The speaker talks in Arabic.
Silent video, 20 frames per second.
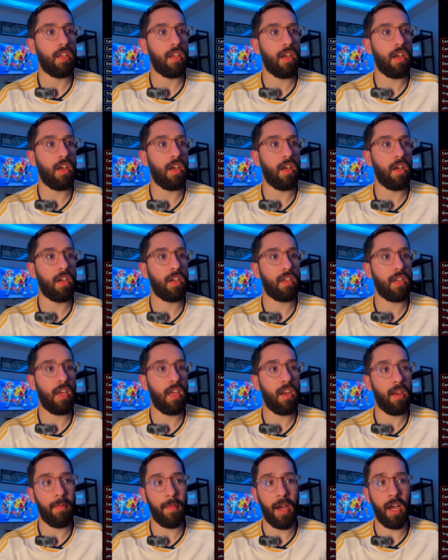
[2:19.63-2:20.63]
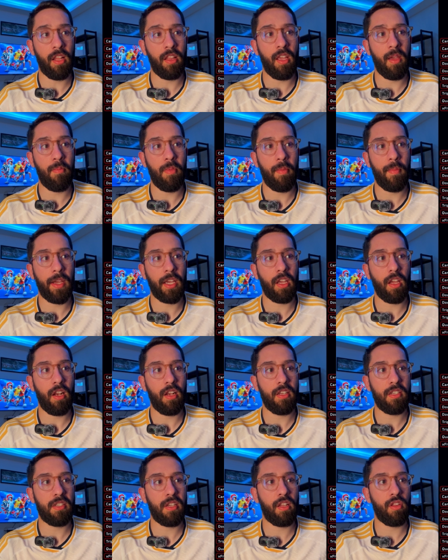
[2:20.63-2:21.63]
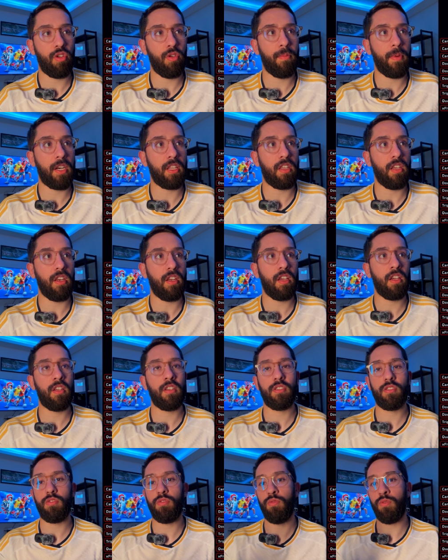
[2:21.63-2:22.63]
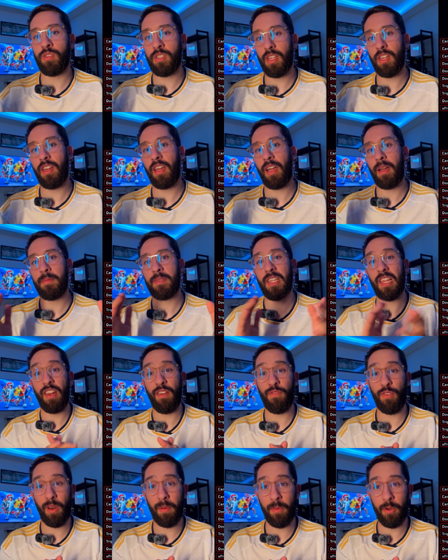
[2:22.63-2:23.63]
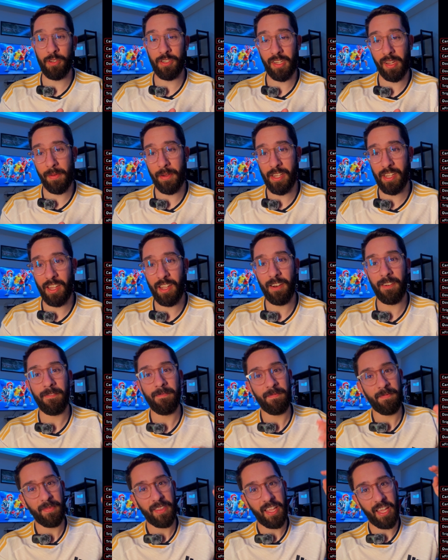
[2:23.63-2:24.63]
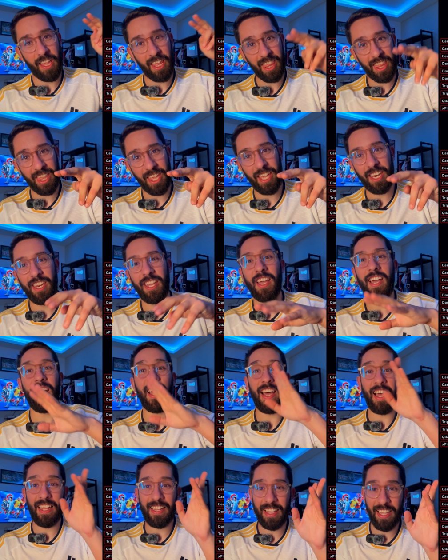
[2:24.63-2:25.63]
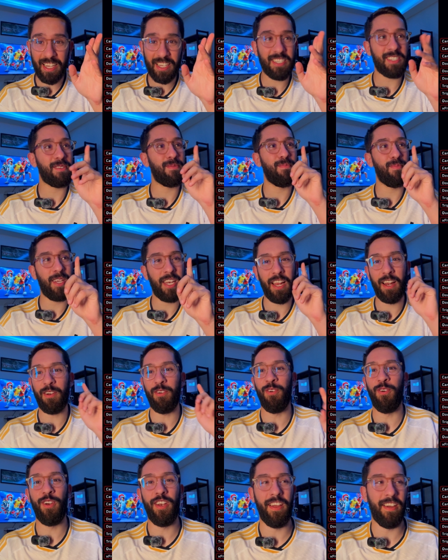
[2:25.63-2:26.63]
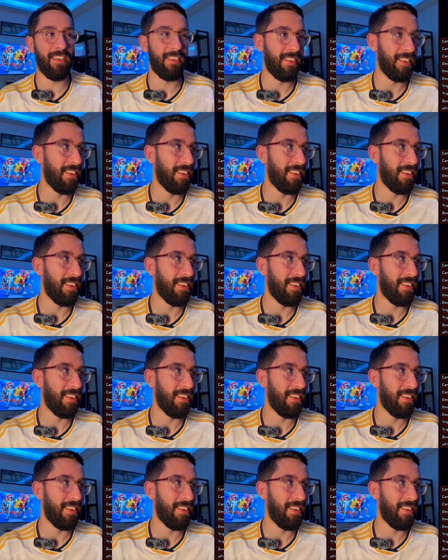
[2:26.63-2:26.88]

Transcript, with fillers: آه كريم ادمي مكان ليساندرو مارتينيز وصلنا 5074 الثانية أتعس من الأولى